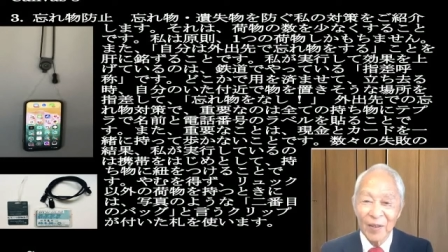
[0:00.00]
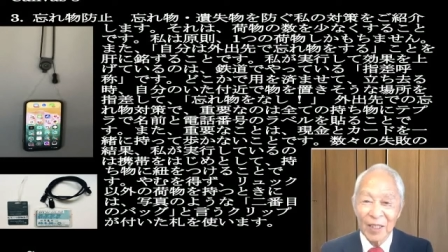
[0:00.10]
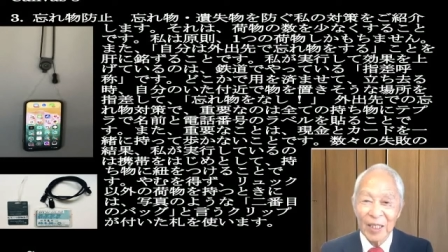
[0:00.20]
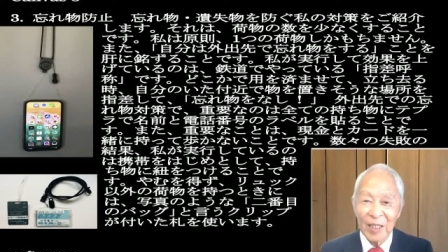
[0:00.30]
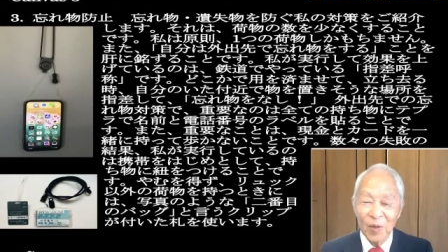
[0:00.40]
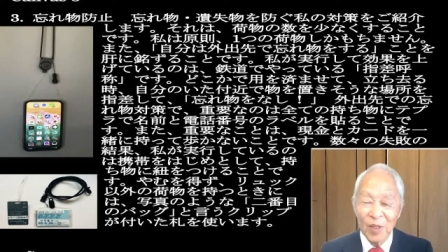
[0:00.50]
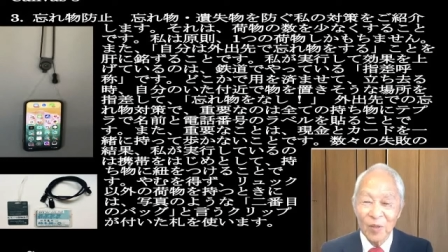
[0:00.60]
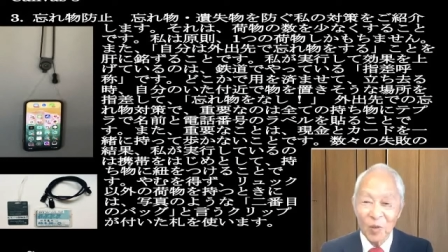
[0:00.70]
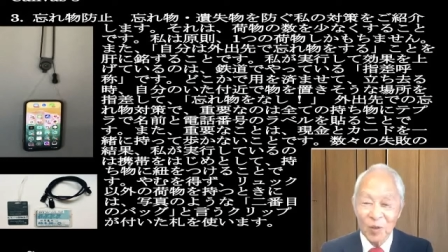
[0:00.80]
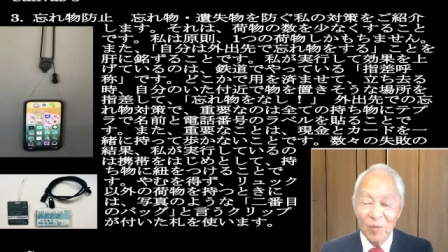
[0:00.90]
慌てて降
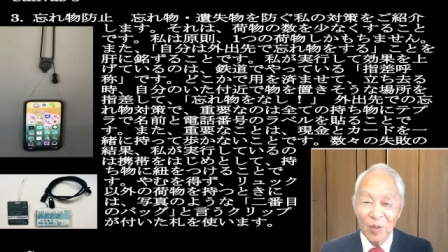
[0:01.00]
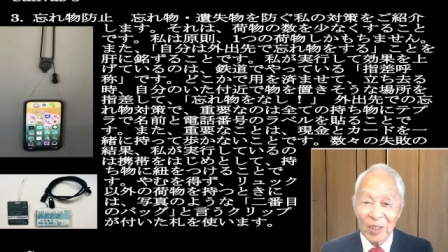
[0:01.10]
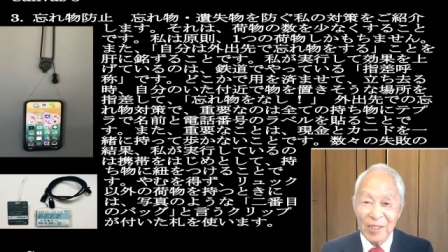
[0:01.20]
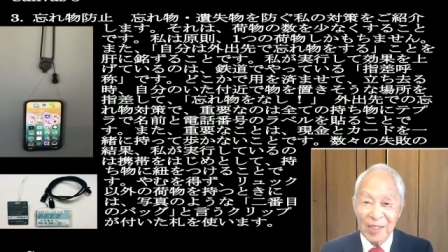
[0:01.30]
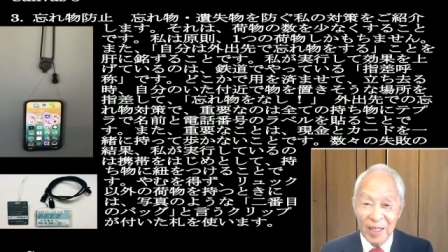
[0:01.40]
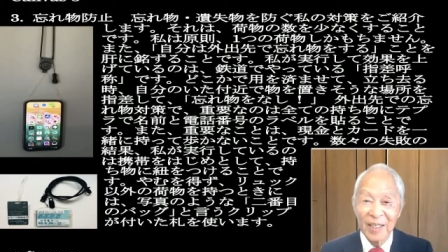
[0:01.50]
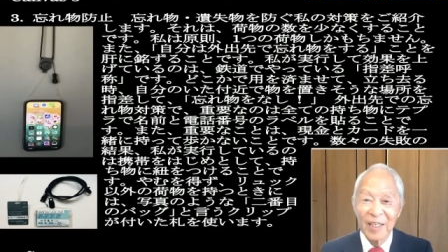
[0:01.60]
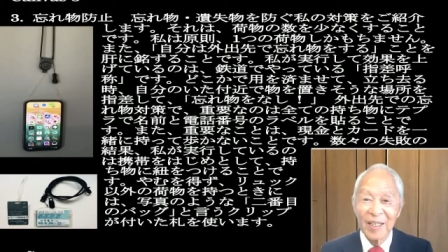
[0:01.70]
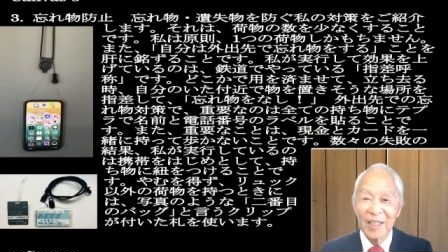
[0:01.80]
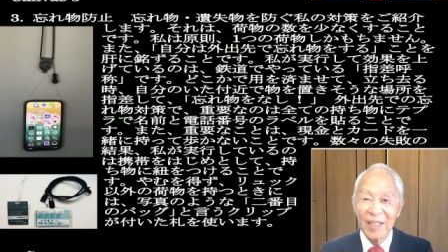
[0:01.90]
りるときにもです
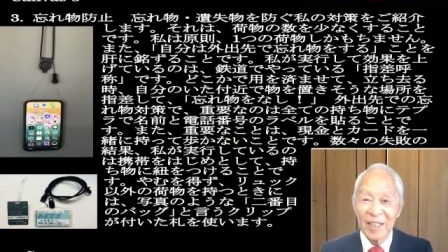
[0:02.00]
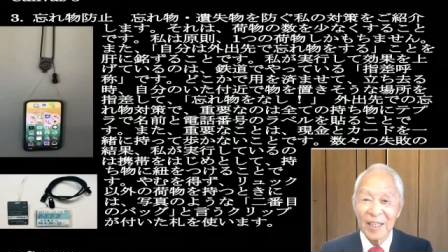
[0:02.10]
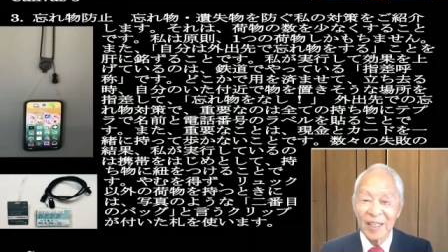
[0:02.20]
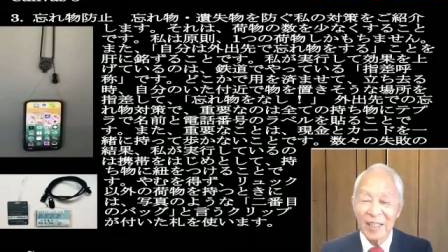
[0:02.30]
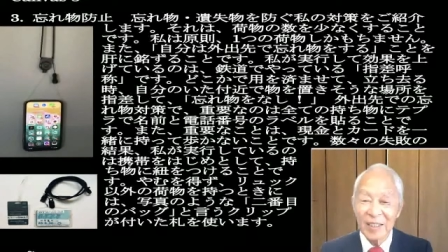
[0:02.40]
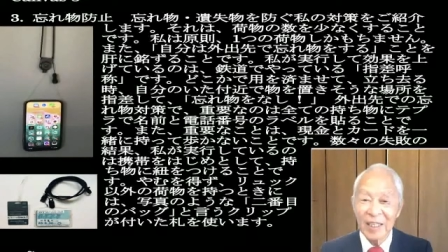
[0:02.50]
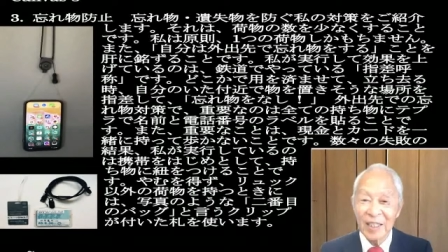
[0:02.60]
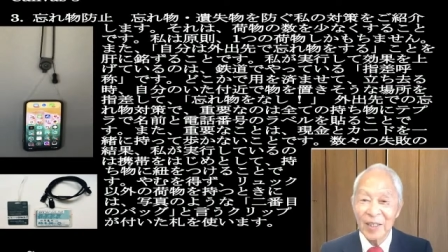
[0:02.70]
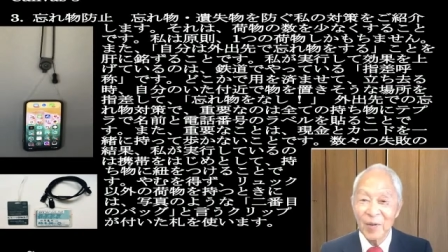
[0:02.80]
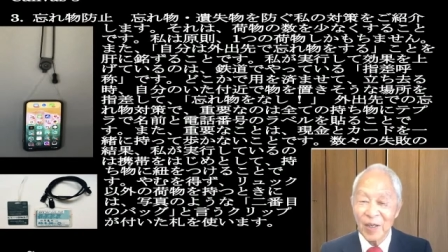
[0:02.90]
ね、えー、
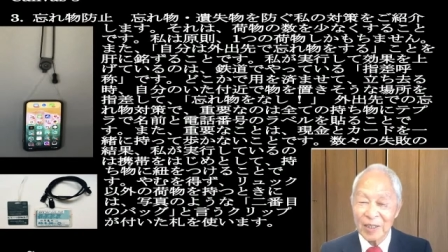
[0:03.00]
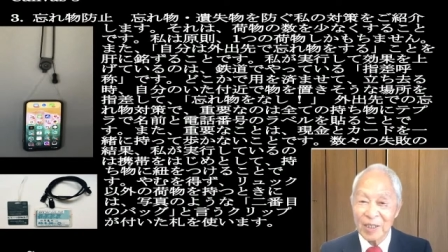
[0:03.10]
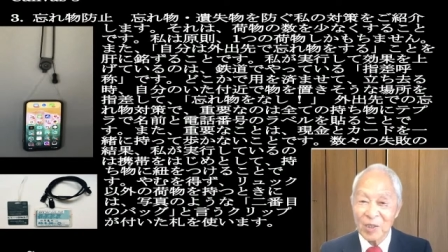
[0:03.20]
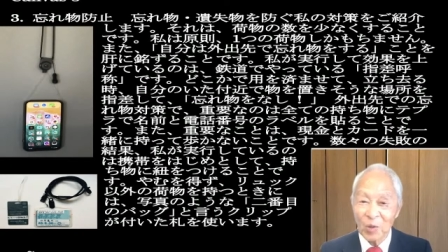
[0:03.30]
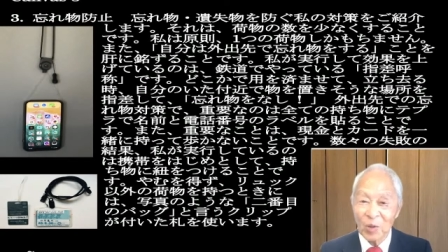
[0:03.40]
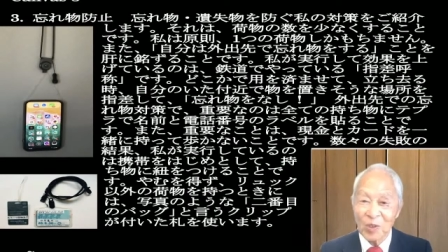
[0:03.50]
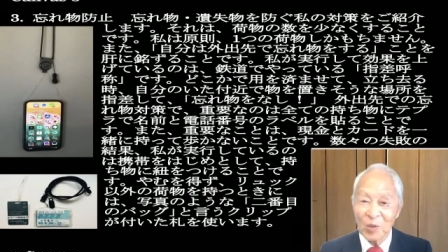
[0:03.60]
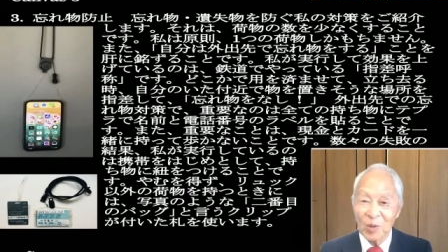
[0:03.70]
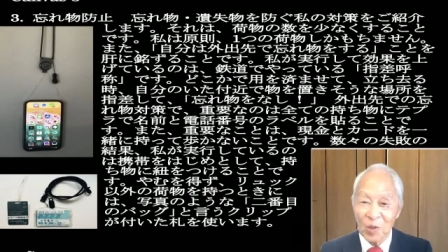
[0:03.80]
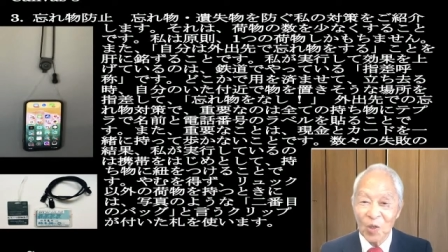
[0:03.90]
電源を外そうと
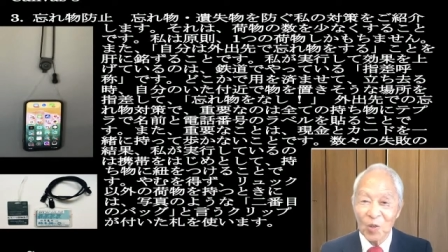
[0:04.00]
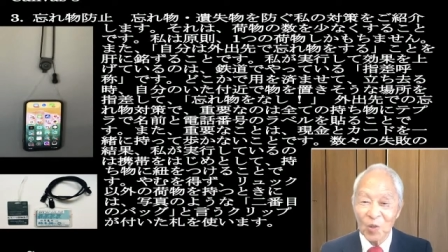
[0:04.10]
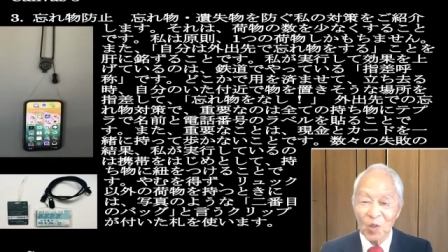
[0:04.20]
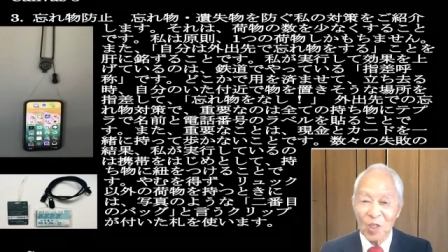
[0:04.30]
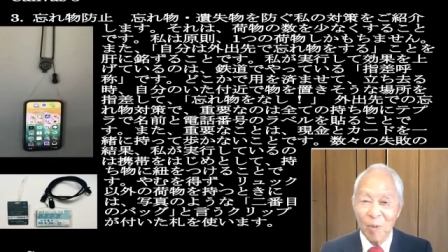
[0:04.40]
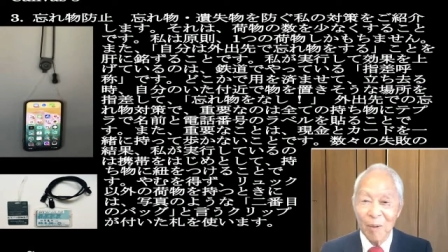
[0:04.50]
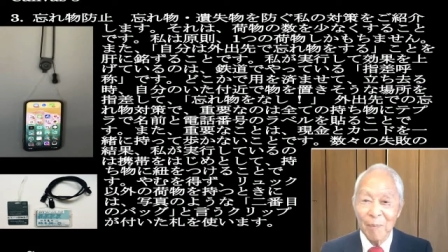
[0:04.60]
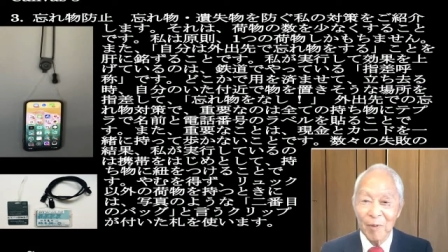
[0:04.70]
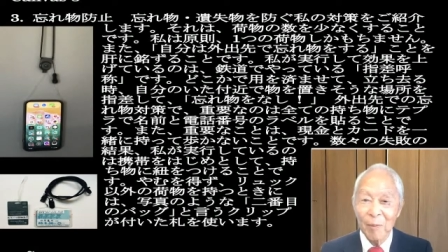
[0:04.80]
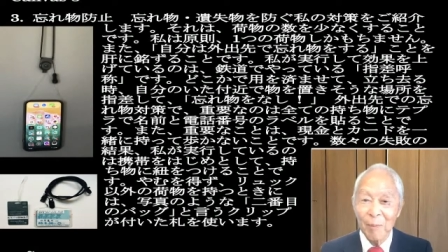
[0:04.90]
するとこの2
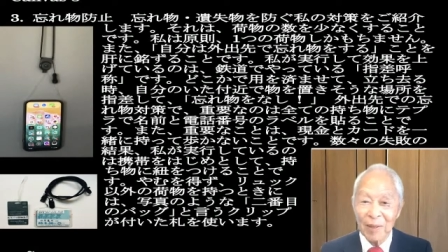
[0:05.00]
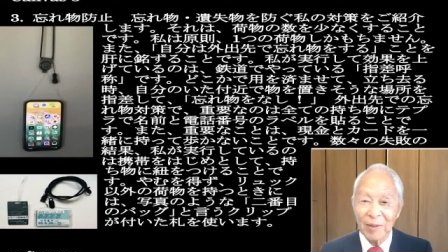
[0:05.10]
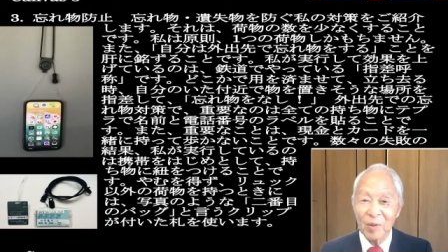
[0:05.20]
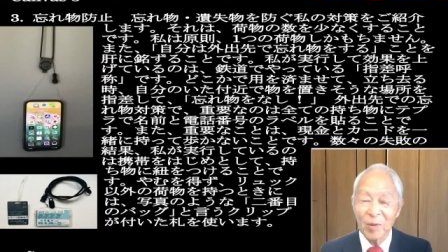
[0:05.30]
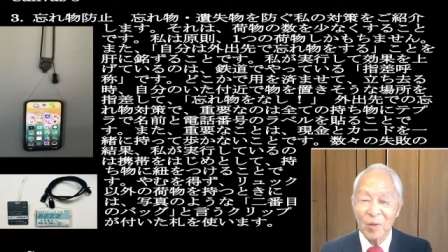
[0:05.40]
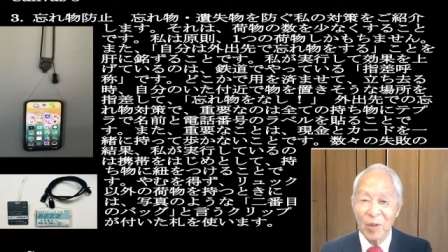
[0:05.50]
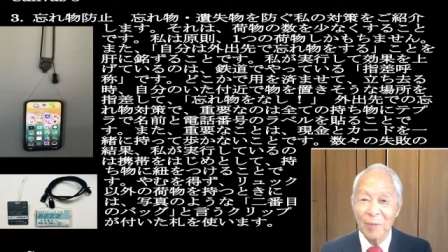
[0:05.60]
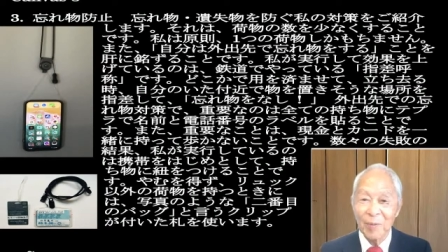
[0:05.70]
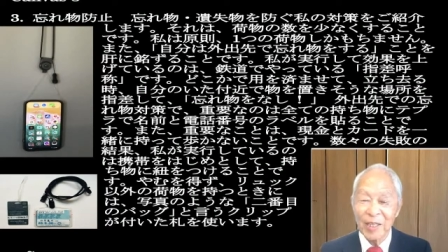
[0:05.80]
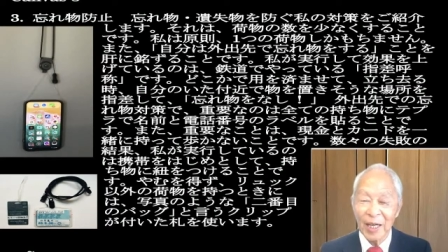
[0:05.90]
番目のバッグという
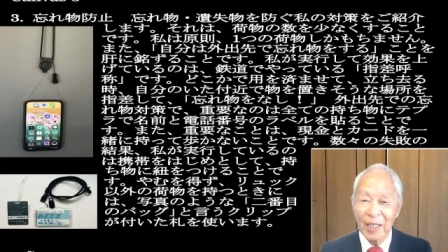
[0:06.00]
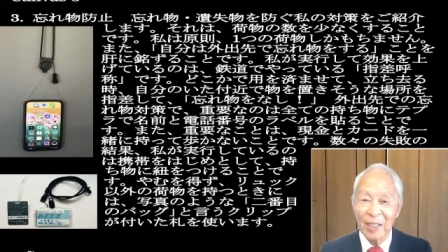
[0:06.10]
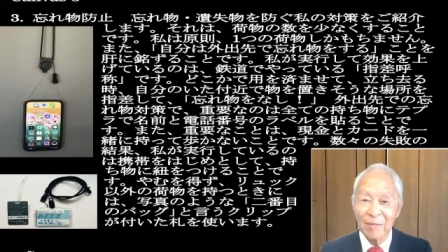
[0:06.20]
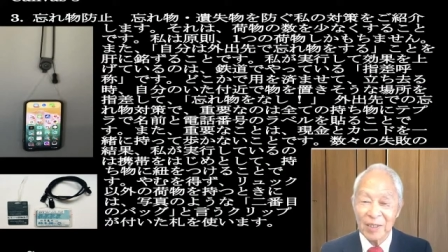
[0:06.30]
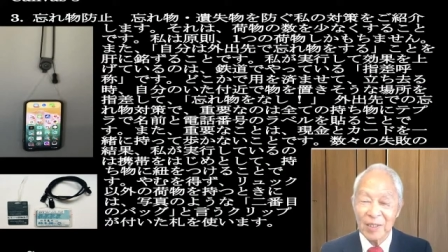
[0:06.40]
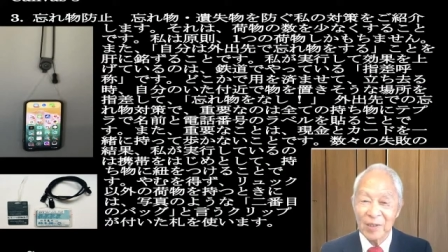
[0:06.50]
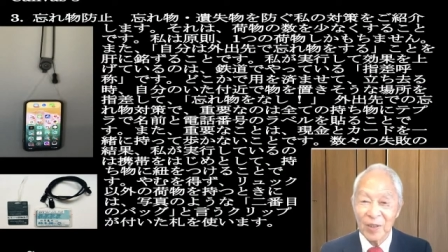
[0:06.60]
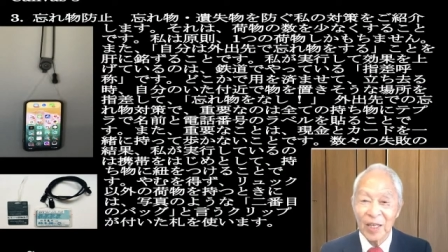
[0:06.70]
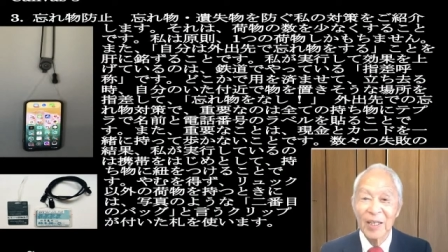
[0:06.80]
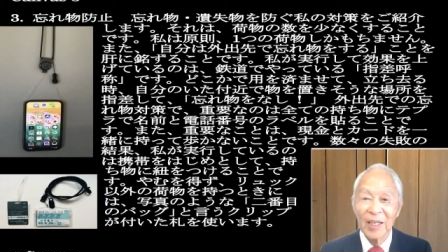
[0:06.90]
のが目に入ります
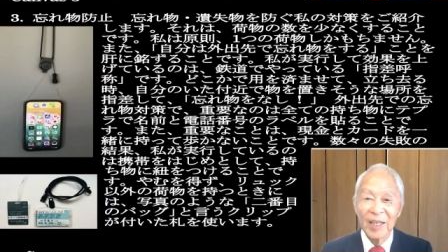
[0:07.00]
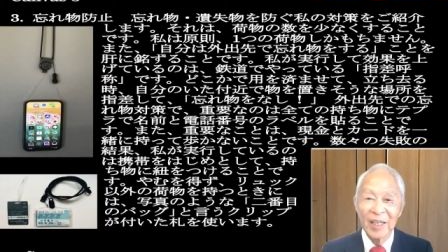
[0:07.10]
ので、